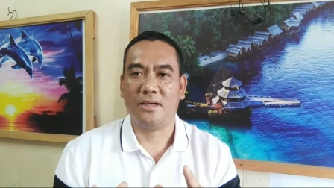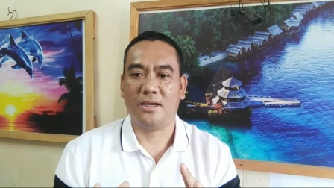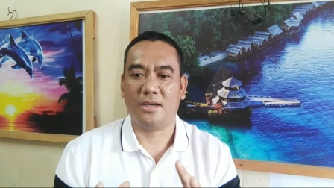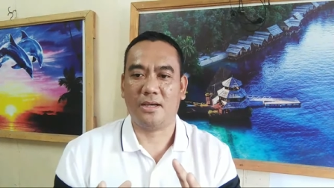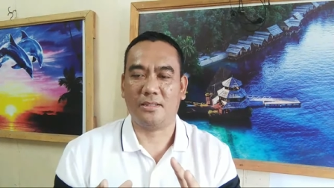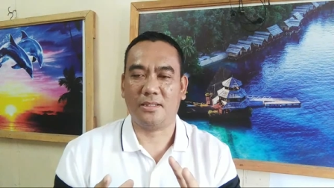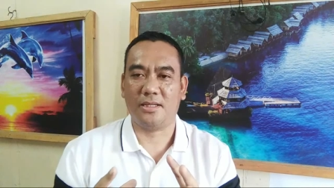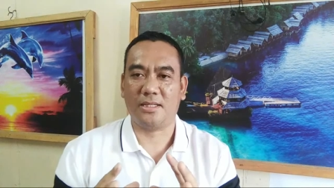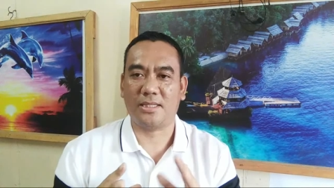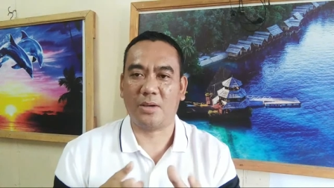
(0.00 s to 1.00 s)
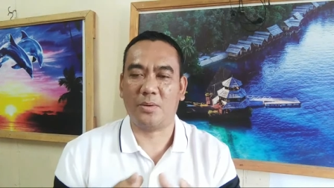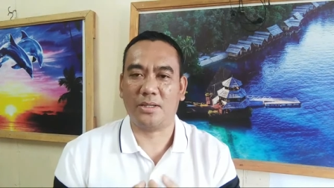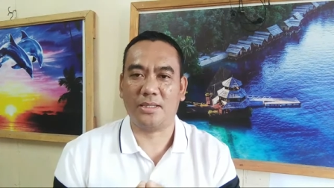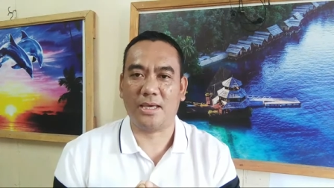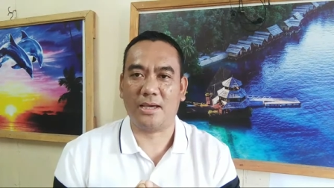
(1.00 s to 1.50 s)
uh,
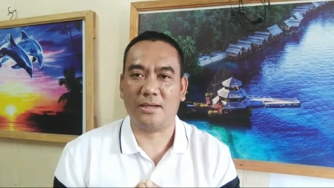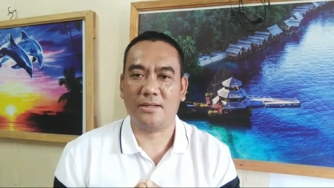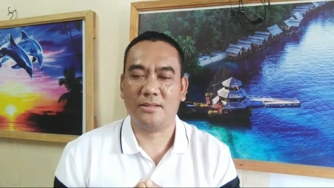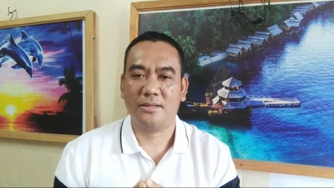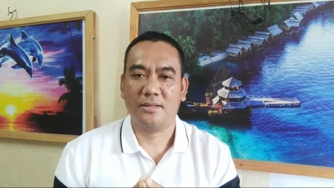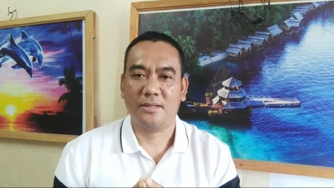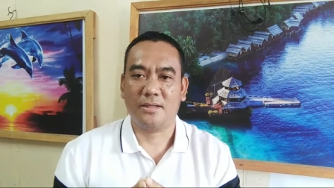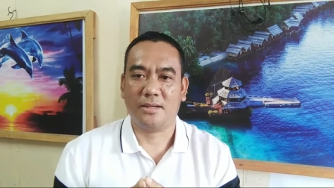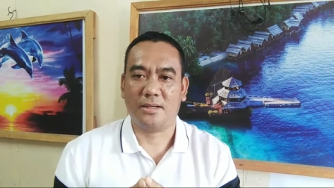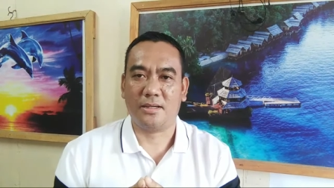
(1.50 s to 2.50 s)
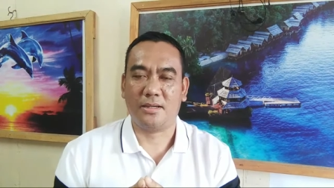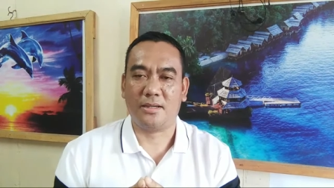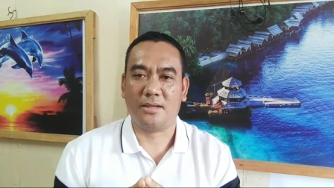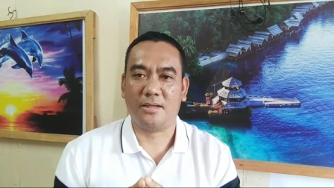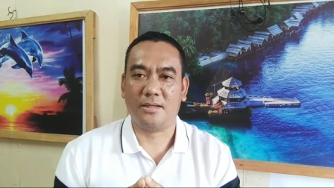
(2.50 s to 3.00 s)
tinatawag niyang
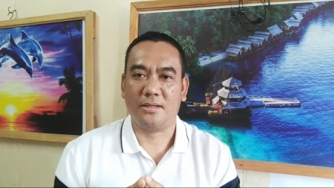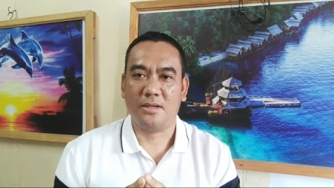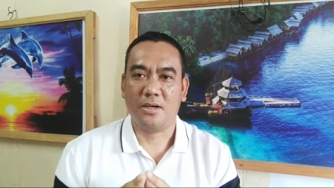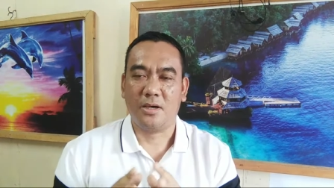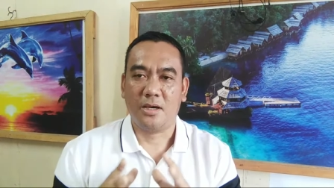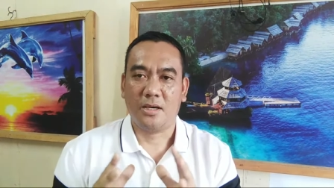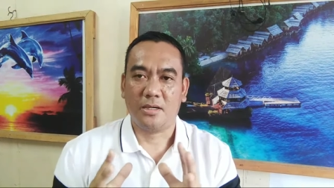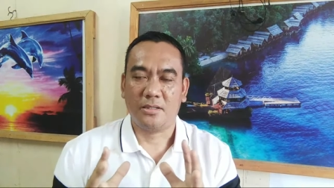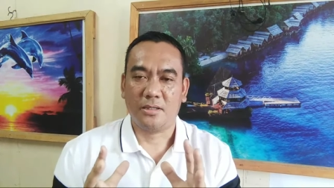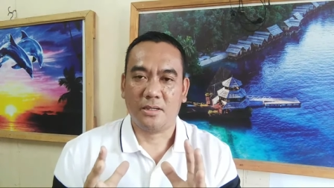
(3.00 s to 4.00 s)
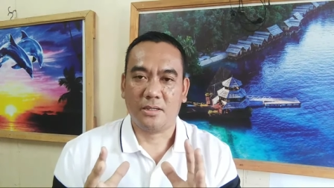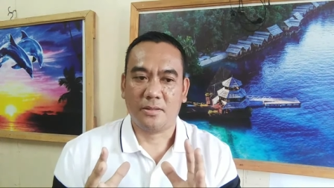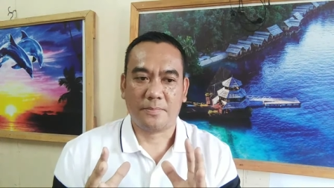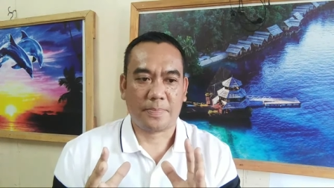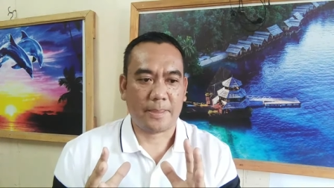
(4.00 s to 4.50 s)
uh,
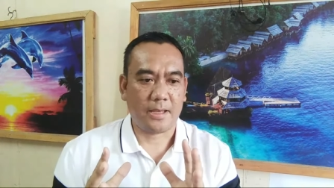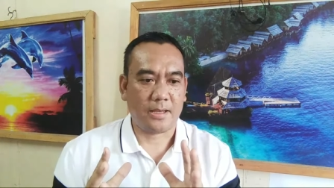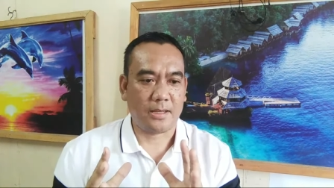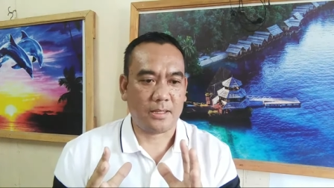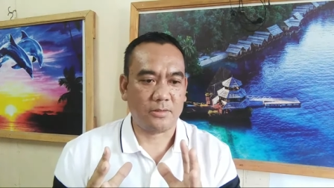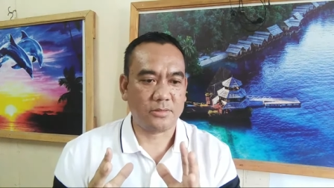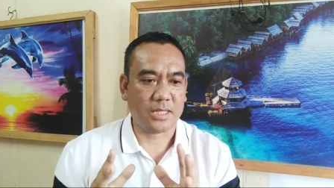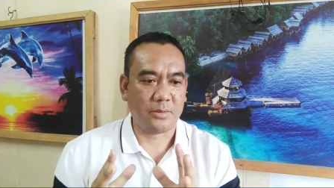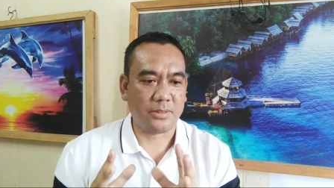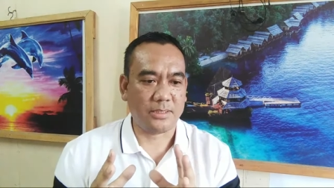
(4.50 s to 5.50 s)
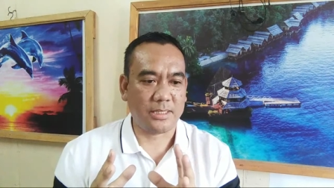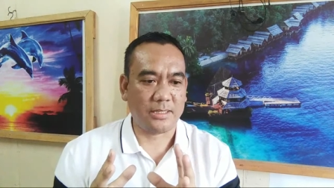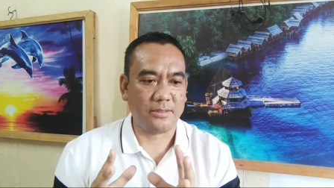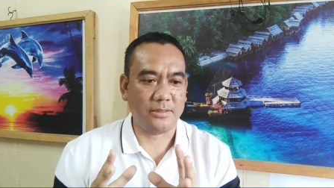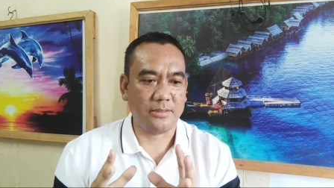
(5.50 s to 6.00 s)
uh, anong tawag
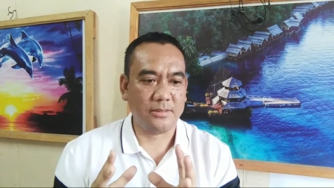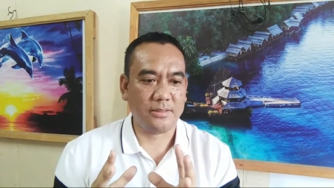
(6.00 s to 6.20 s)
niya doon?